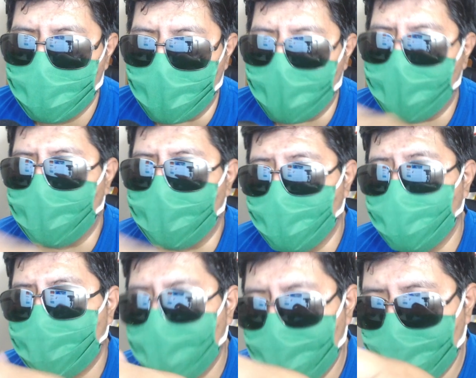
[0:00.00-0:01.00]
A no
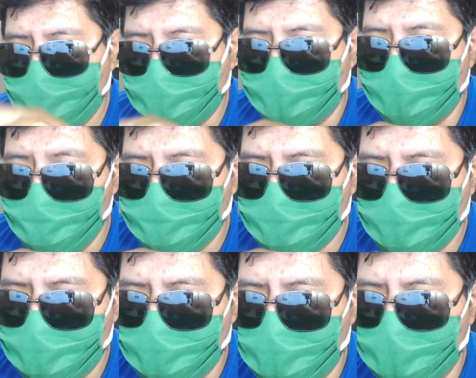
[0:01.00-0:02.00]
ser, a no ser
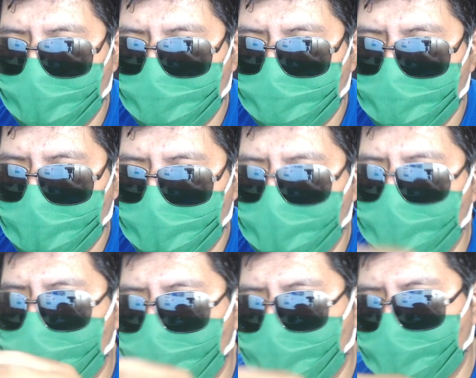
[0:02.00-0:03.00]
que
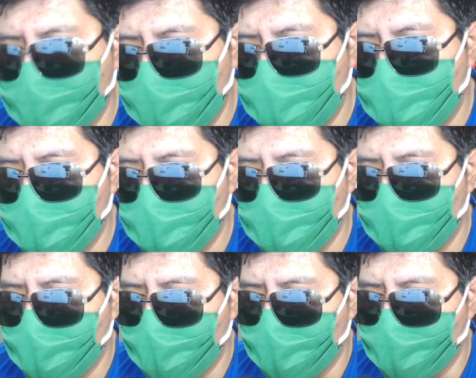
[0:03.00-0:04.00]
intervenga
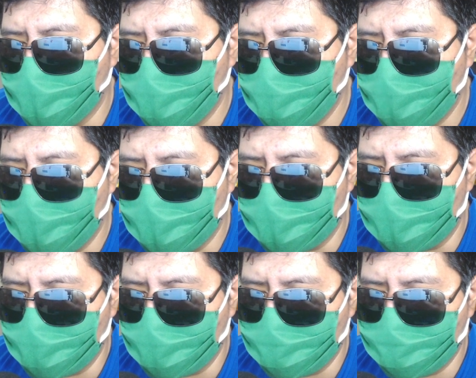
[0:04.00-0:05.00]

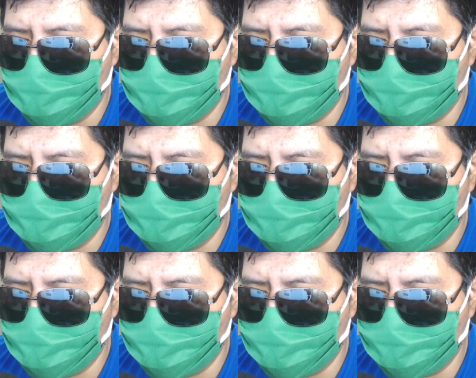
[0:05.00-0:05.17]
una